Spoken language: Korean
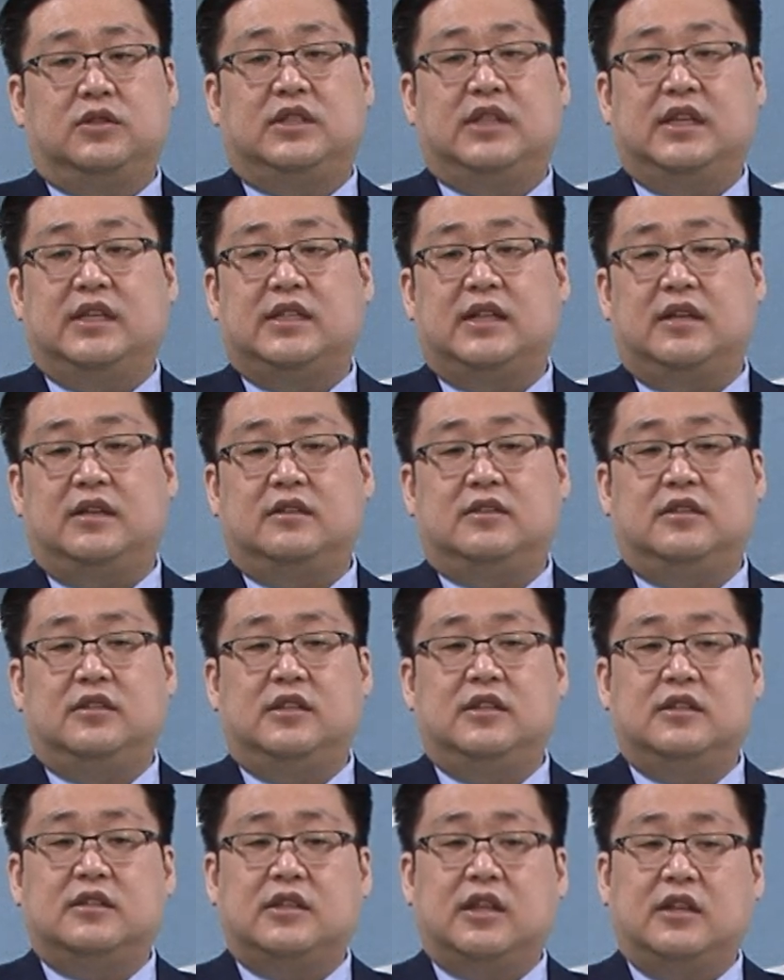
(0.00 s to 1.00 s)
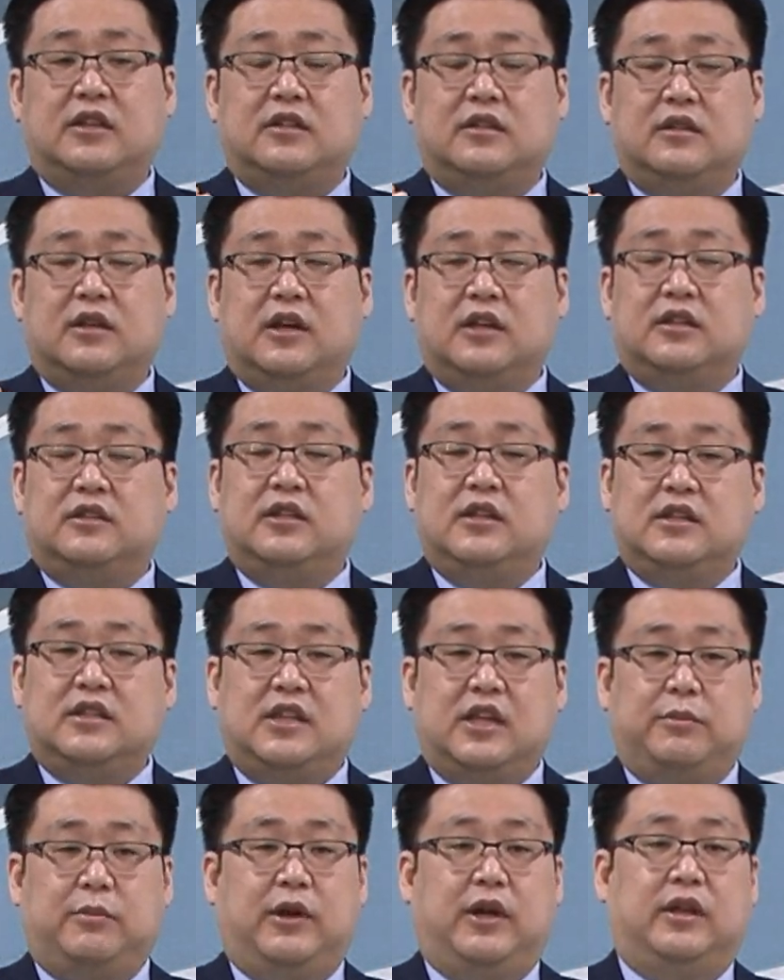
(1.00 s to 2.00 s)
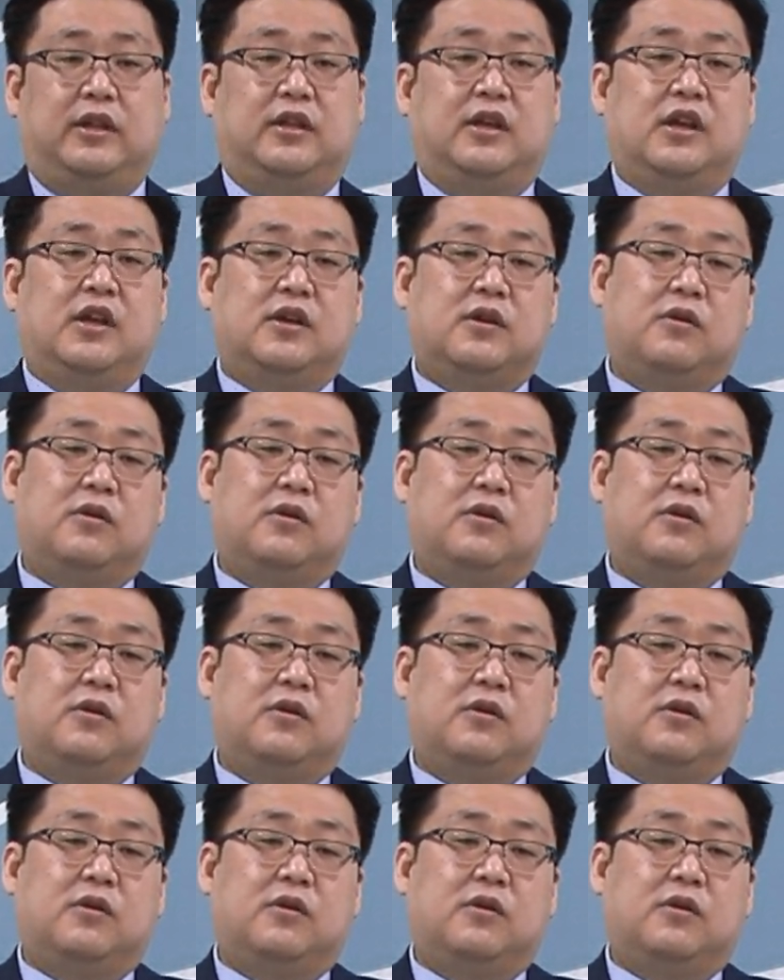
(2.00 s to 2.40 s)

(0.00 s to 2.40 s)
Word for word: 제사를 드릴 때는 드릴 때만